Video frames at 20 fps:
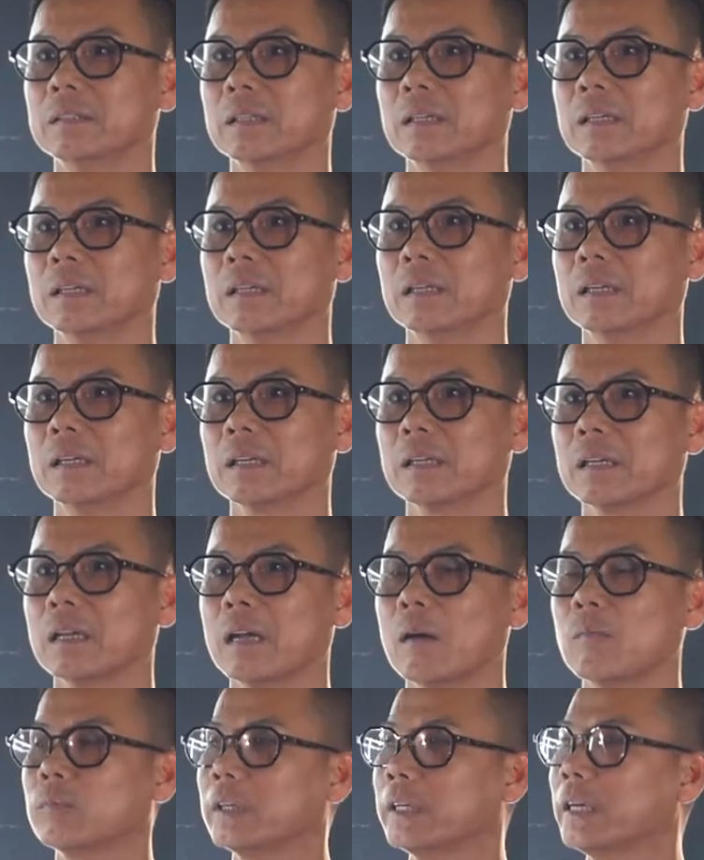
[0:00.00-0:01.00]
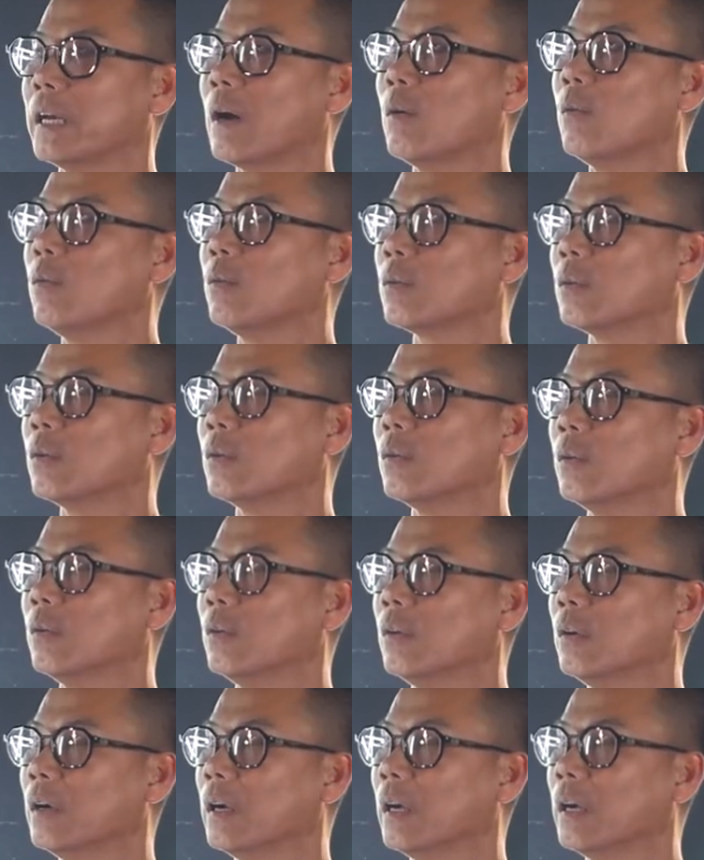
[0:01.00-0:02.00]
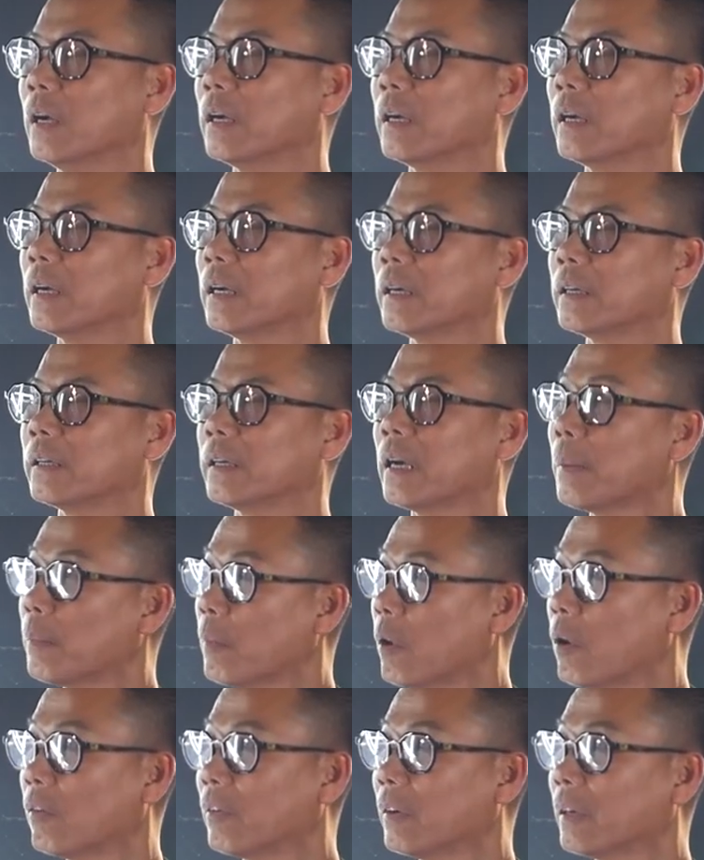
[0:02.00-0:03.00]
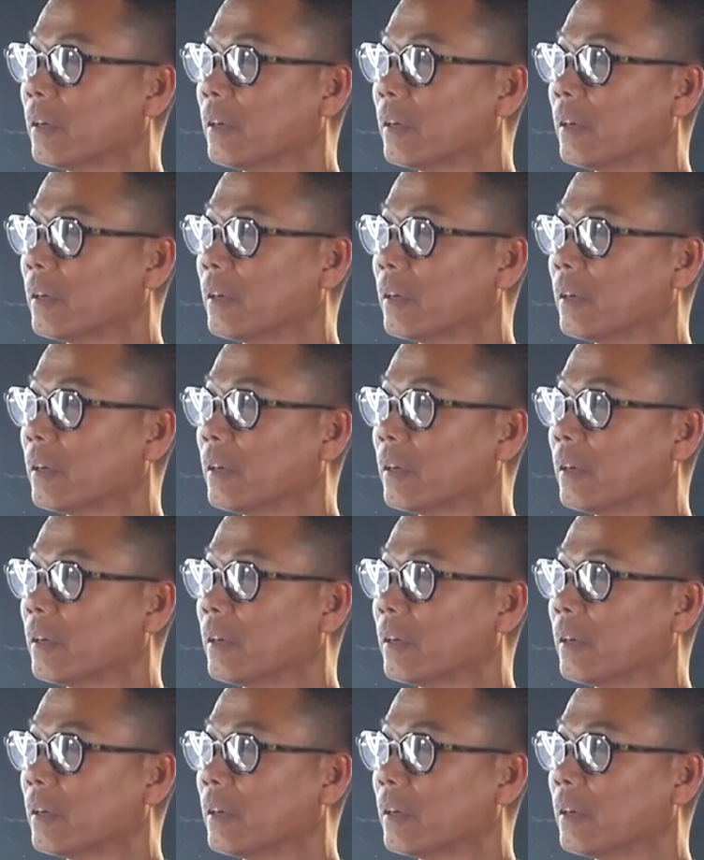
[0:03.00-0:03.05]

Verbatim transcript: à, không thi đấu của à, Ramos,